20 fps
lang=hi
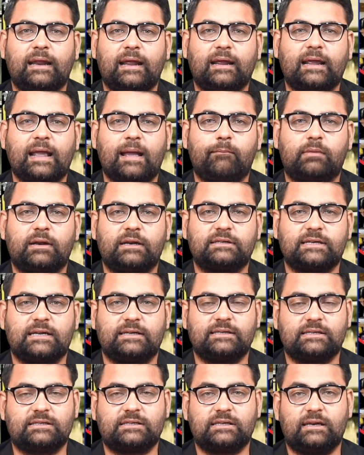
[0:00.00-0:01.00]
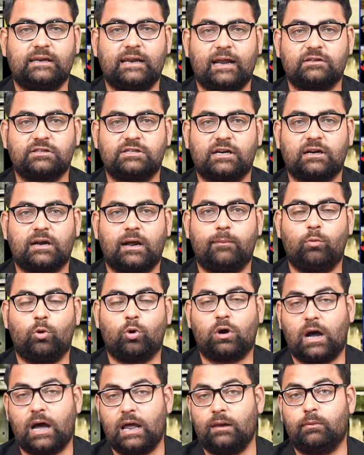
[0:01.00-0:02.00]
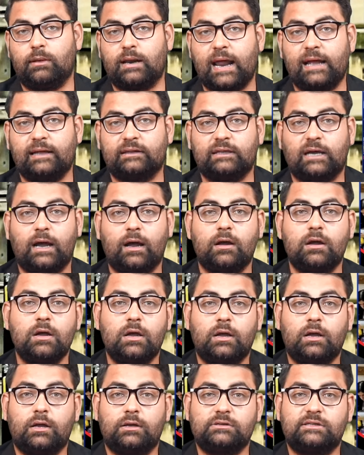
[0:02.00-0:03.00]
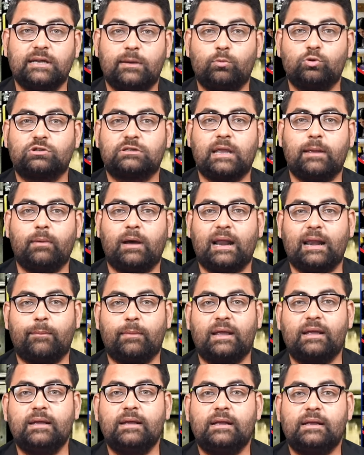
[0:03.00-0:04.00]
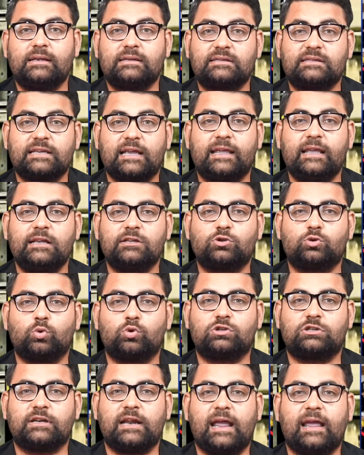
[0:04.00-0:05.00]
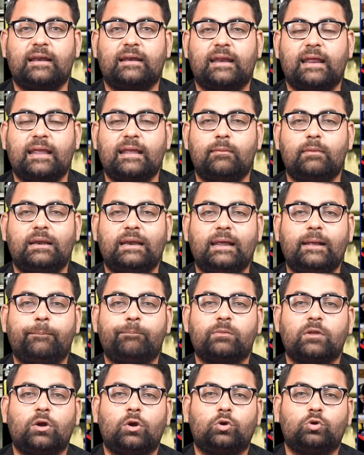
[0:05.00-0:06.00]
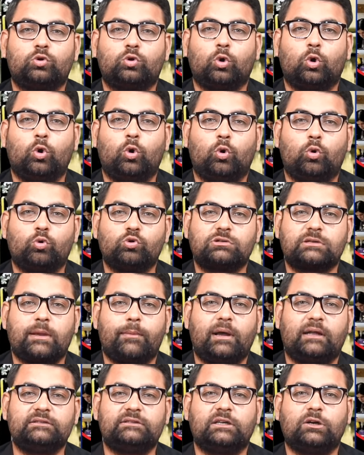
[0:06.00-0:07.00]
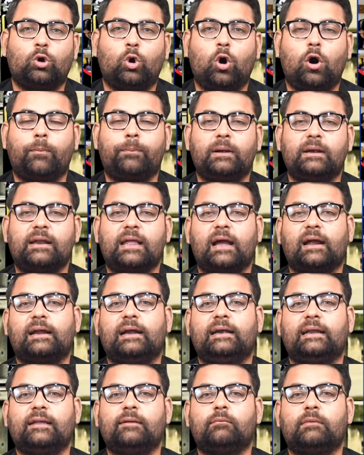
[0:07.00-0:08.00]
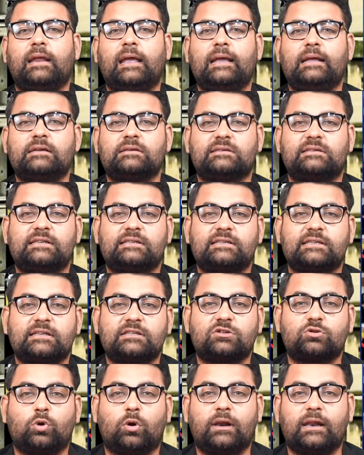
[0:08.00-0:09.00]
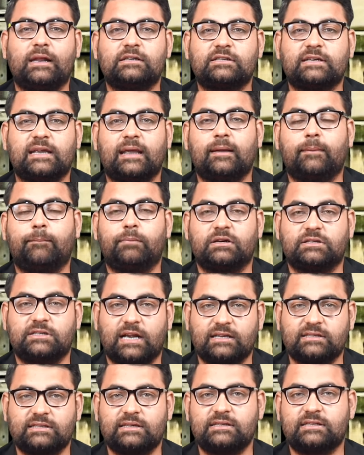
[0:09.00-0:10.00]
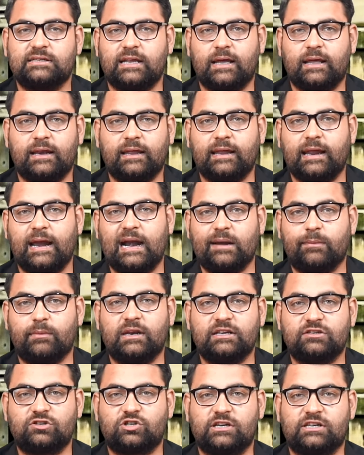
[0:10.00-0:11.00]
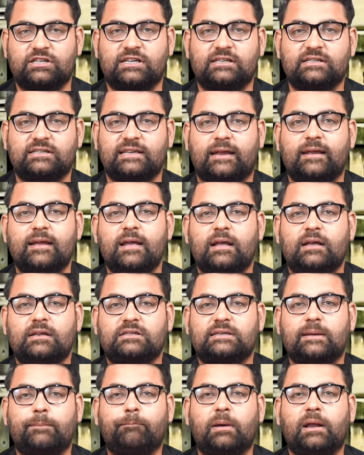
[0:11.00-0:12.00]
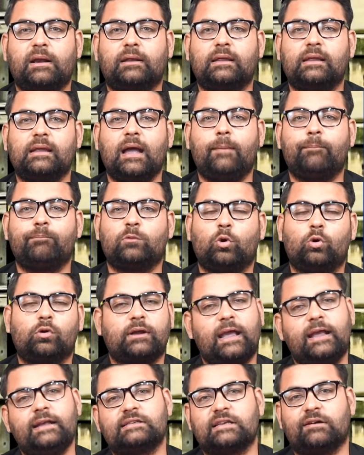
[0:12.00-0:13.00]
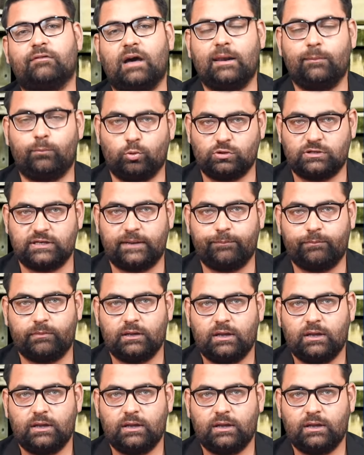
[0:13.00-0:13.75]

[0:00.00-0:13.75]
ने कैम्ब्रिज के जिस लेक्चर का भोकाल बनाया था जब उसके बारे में सही सूचनाएं नहीं मिली तो उसके बाद ऑप इंडिया की टीम ने जीसस कॉलेज के प्रशासन से यानी कि एडमिनिस्ट्रेशन से संपर्क किया और कई सवाल पूछे